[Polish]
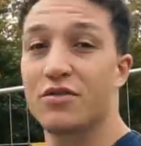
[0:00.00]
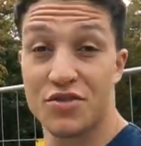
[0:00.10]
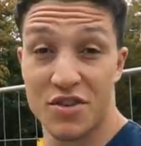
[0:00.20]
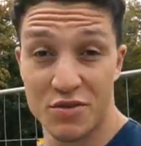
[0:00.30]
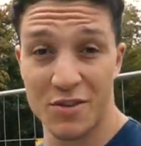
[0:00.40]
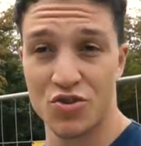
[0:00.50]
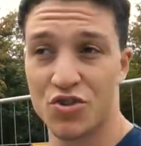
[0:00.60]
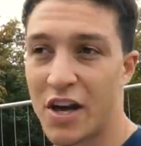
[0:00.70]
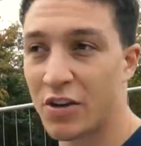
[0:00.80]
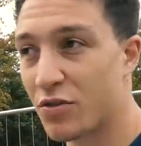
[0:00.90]
Tak chciałem
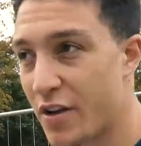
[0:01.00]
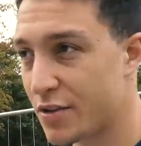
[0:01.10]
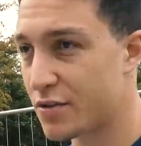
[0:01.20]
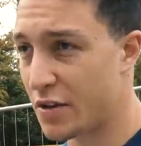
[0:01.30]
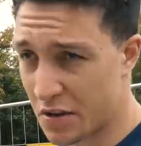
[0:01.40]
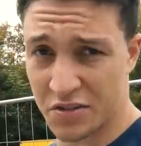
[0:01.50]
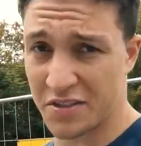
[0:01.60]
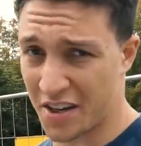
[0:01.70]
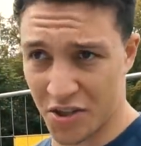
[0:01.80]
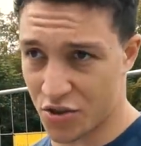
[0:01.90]
zobaczyć jak to jest, jest
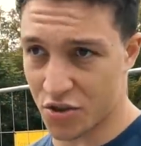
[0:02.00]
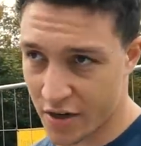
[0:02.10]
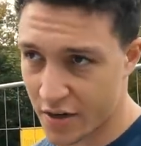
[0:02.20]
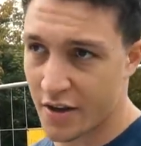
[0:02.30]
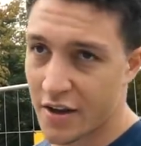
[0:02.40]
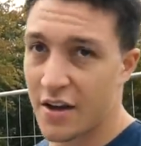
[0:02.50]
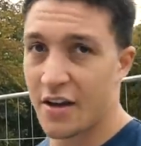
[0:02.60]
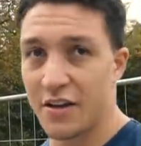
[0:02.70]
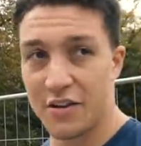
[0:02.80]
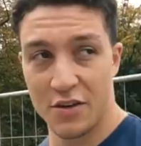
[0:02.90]
tragicznie
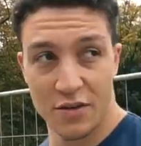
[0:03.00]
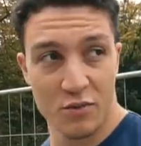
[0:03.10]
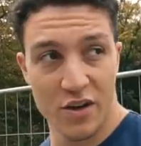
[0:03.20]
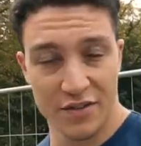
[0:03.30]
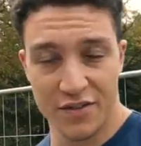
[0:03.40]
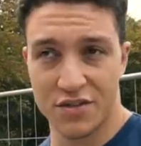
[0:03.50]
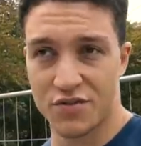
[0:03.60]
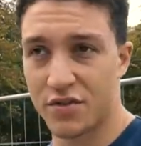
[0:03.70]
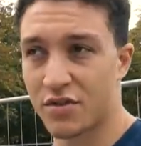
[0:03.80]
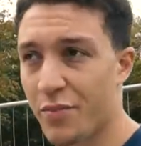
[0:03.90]
i moja twarz
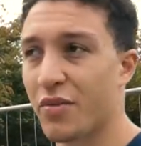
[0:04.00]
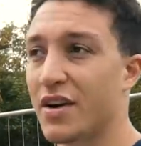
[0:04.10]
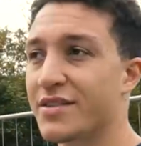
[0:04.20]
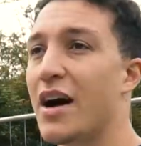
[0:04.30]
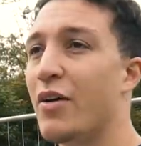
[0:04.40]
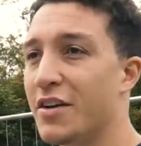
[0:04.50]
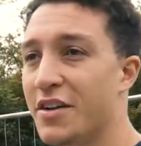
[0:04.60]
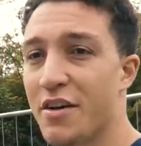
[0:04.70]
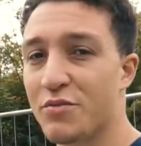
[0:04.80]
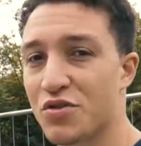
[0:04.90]
wszystko pokazała, nie,
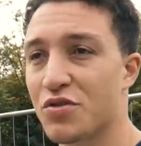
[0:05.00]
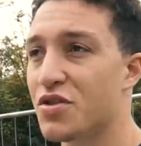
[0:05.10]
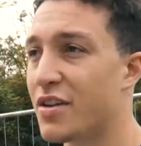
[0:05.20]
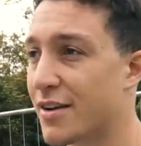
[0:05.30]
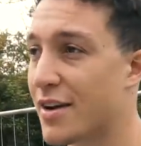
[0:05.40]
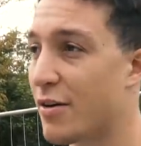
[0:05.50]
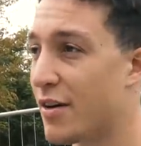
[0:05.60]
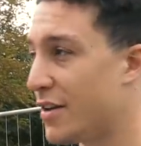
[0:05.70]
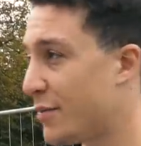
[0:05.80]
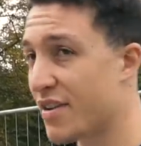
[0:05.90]
nie wiem czy to się nagrało,
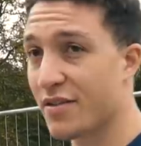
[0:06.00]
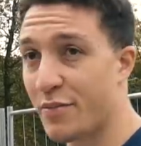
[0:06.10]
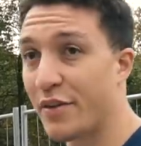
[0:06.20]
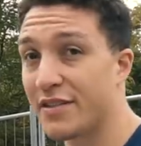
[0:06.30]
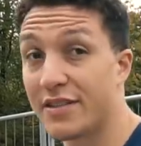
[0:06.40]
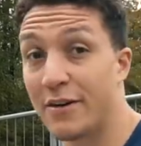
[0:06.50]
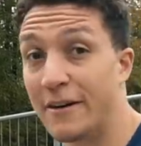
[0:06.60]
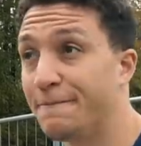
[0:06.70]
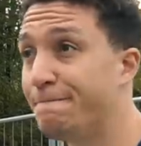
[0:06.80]
ale naprawdę pokazała.